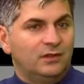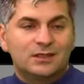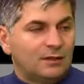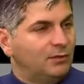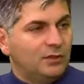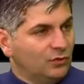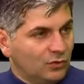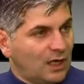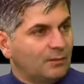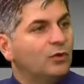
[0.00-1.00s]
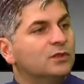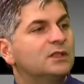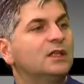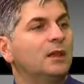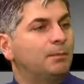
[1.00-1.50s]
не сопер... ну, как бы он
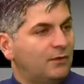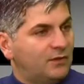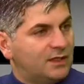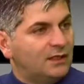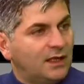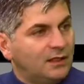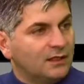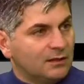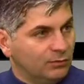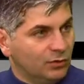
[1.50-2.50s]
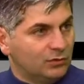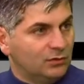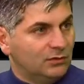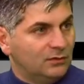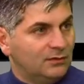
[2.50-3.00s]
сделал профессионально
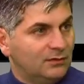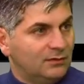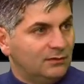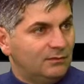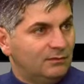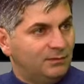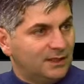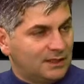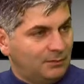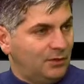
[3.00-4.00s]
работу – без